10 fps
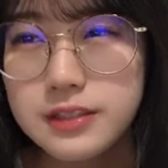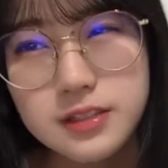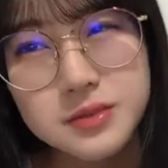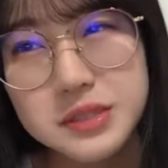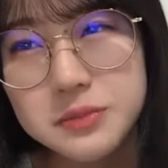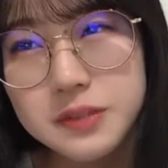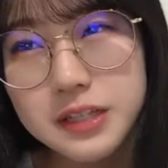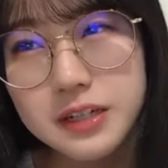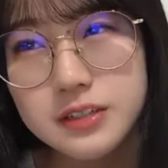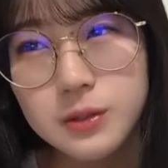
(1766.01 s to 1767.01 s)
久しぶりに
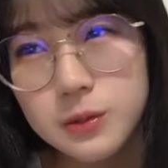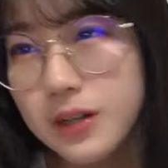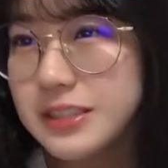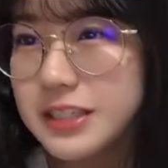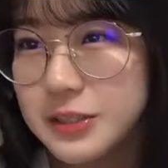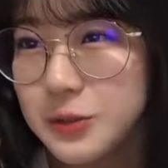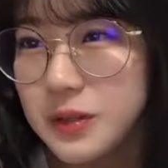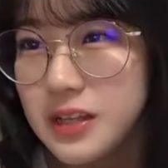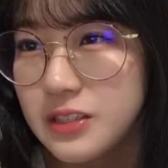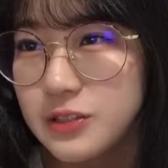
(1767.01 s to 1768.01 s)
久しぶりでもないかな
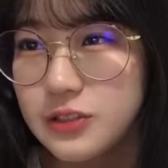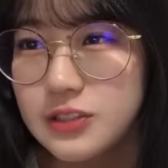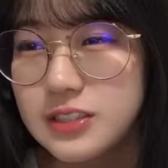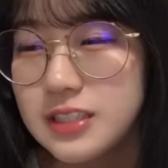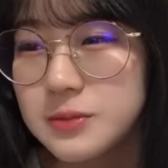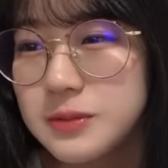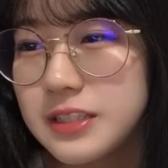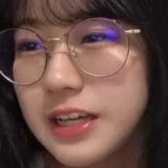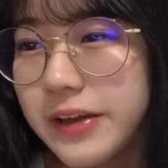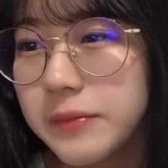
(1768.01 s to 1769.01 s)
わかんないけど
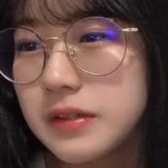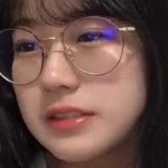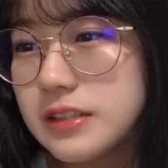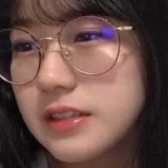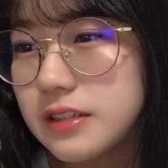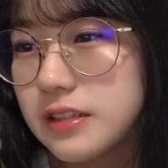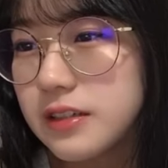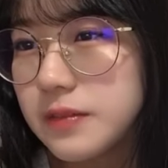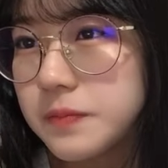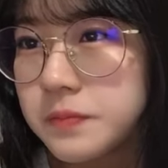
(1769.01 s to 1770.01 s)
ちょっと久しぶりに会い
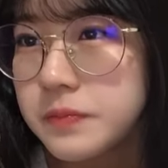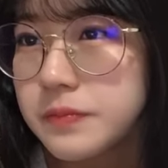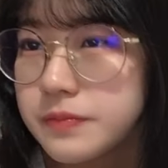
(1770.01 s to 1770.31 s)
ました